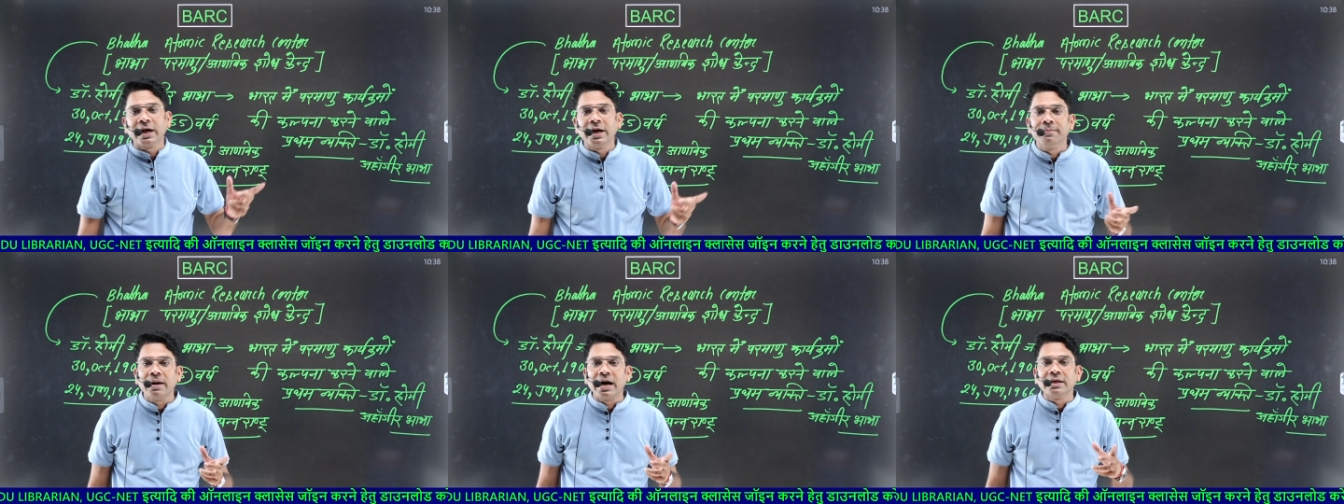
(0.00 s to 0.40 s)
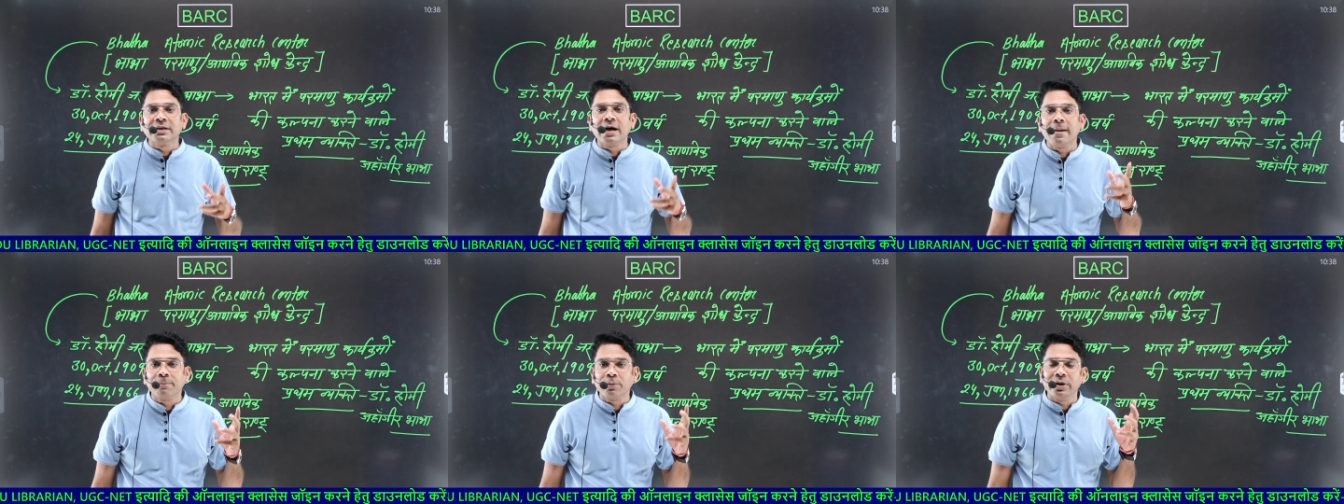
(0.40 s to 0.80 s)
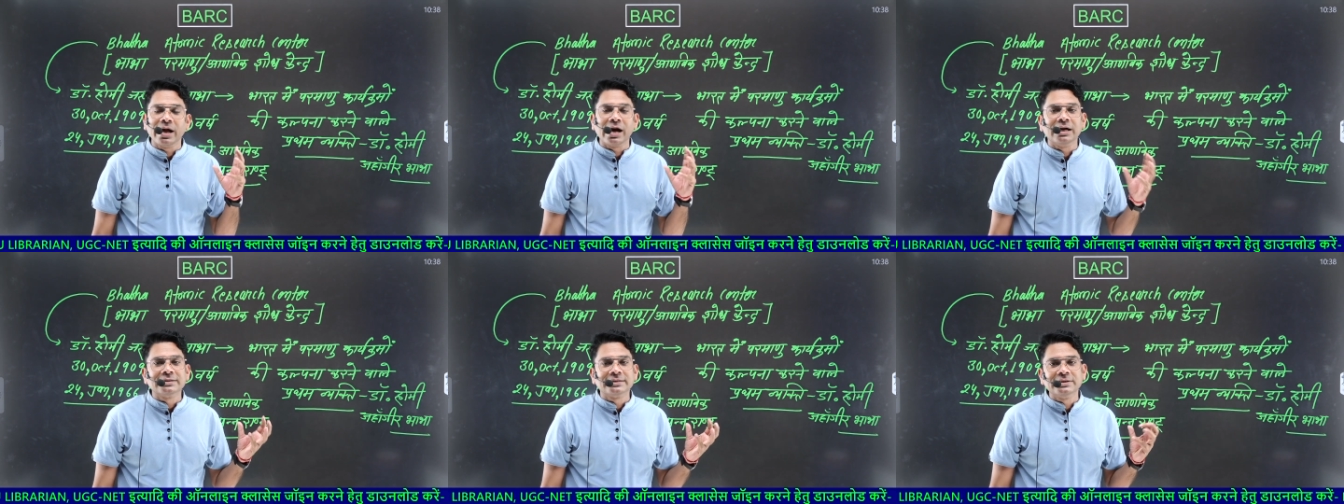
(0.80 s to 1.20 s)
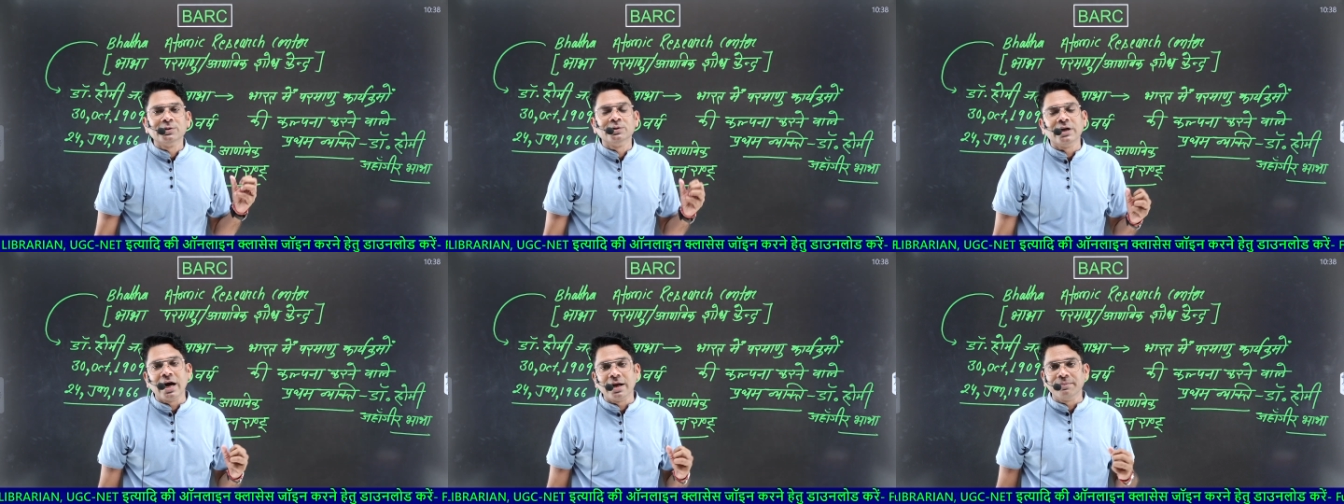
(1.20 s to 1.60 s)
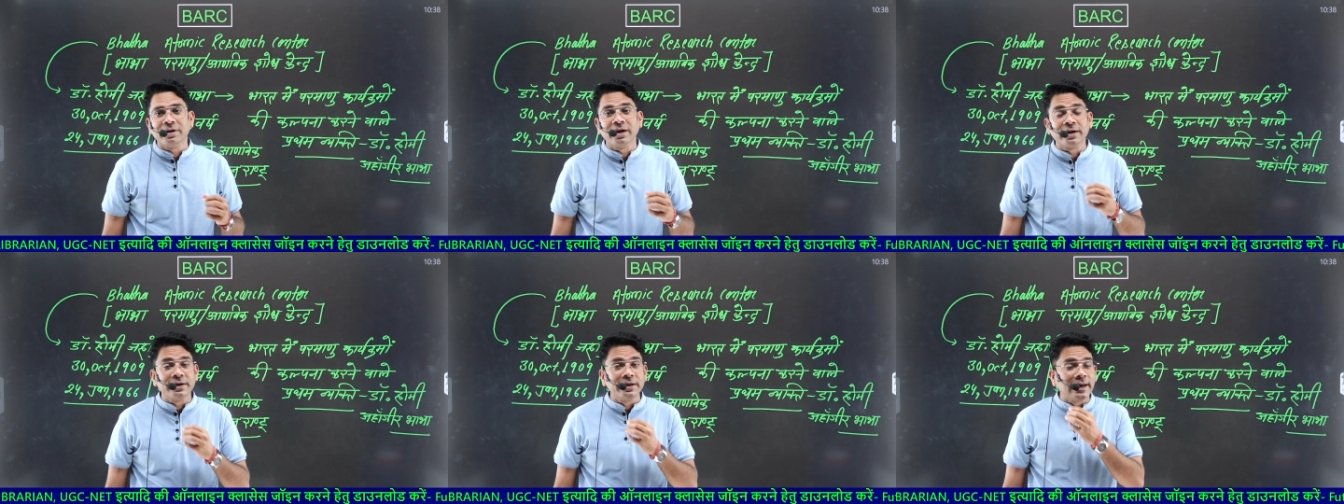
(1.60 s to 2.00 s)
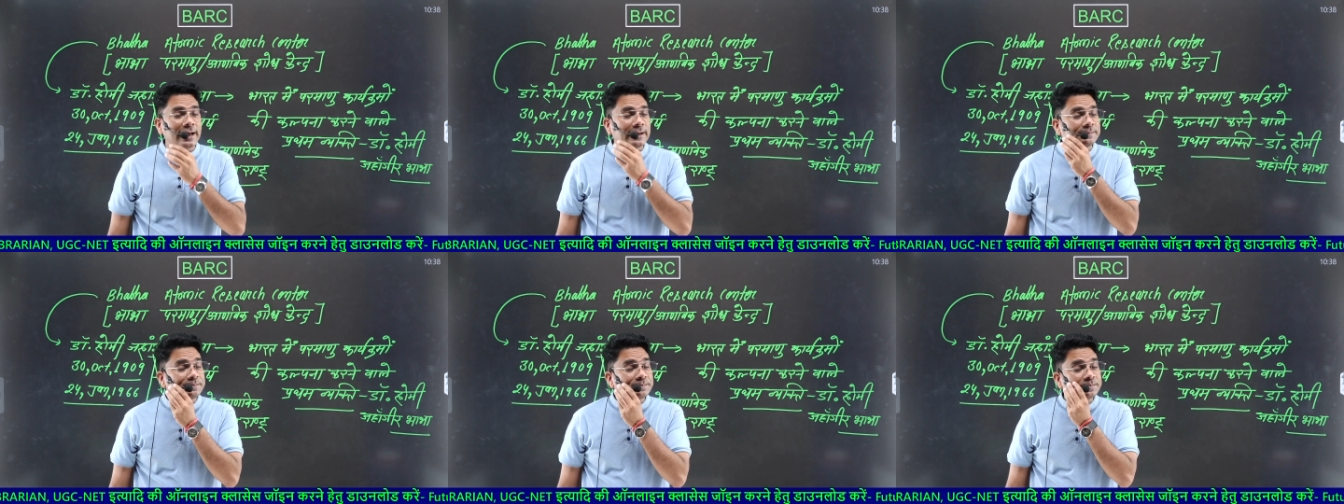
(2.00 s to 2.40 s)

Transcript: बात आपको यहाँ से जो ध्यान में रखनी है